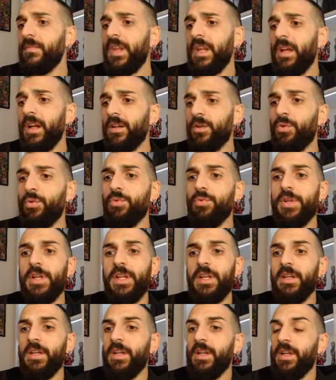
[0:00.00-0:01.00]

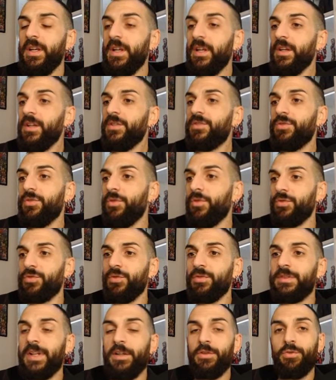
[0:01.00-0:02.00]
alcuni sono
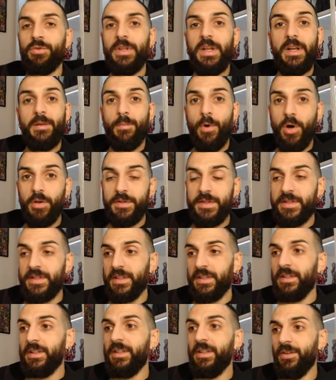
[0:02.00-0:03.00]
soltanto delle
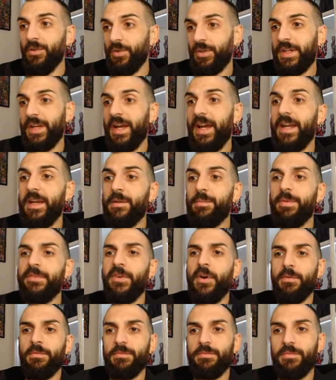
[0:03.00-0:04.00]
bozze, ok?
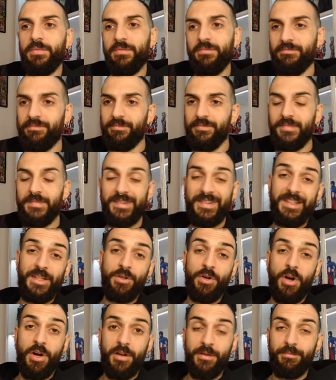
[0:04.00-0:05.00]
Però di
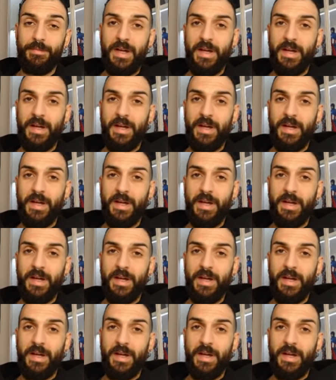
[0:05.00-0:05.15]
norma,